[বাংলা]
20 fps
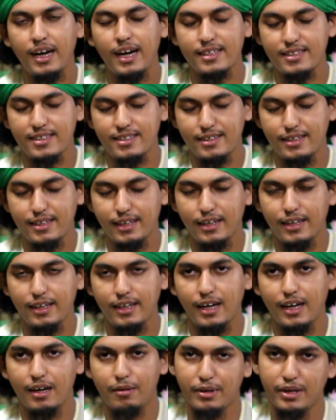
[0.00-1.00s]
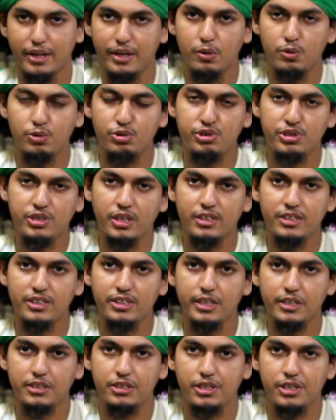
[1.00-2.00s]
আজকে আমার এই অনুষ্ঠানটি
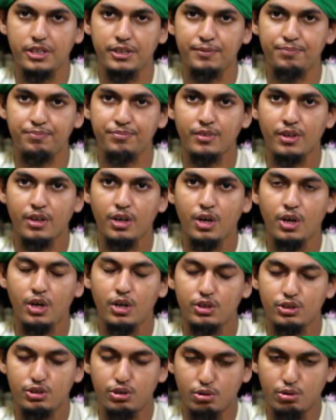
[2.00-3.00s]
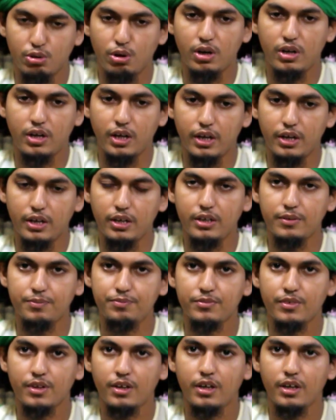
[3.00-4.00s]
দেখছেন সকলকেই
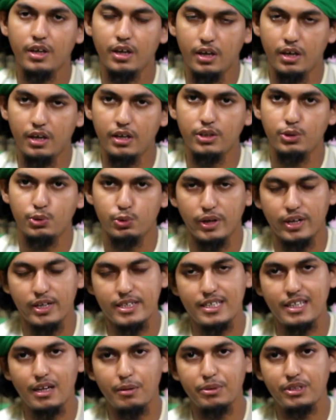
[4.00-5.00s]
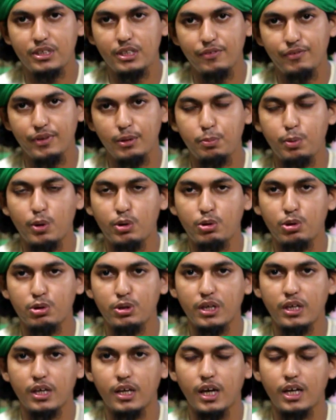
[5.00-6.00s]
এ ইউএন ইসলামিক টিভির পক্ষ
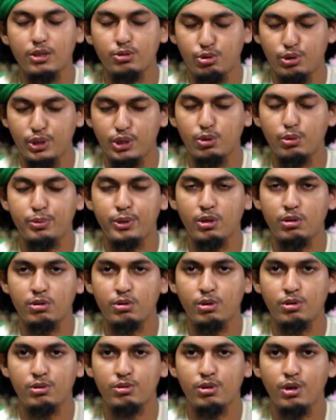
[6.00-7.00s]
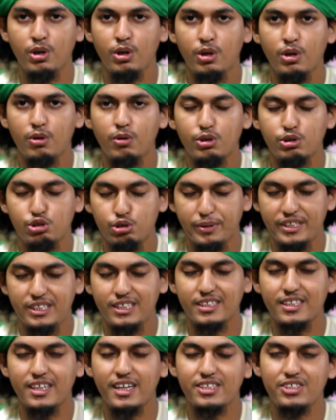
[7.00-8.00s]
থেকে আন্তরিক অভিনন্দন ও
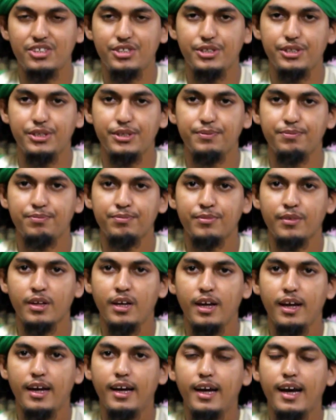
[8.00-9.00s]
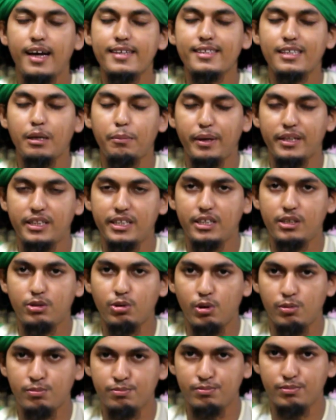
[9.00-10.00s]
শুভেচ্ছা জানাচ্ছি আজকে
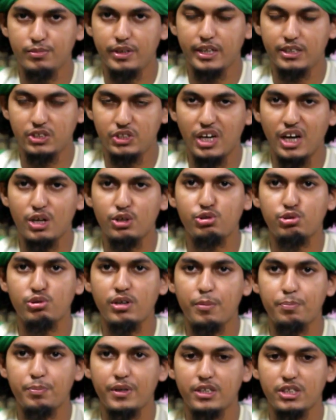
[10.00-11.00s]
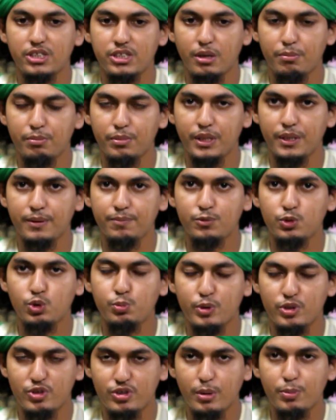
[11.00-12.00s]
ব্যতিক্রম একটি আলোচনা আপনাদের সামনে
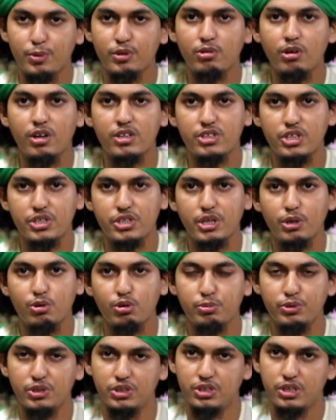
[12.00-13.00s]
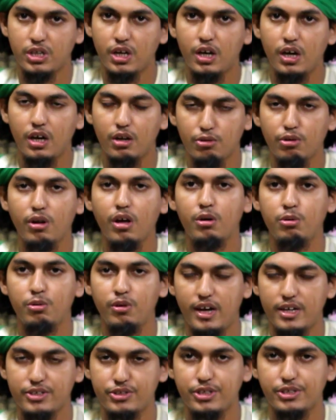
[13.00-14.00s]
উপস্থাপন করার চেষ্টা করবেন শাহ
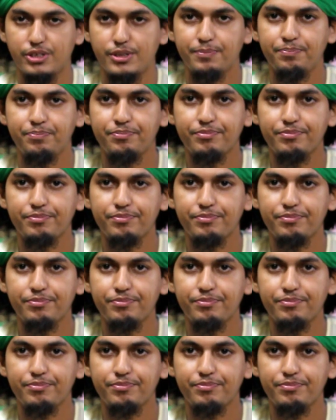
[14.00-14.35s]
আল্লাহুল আজিজ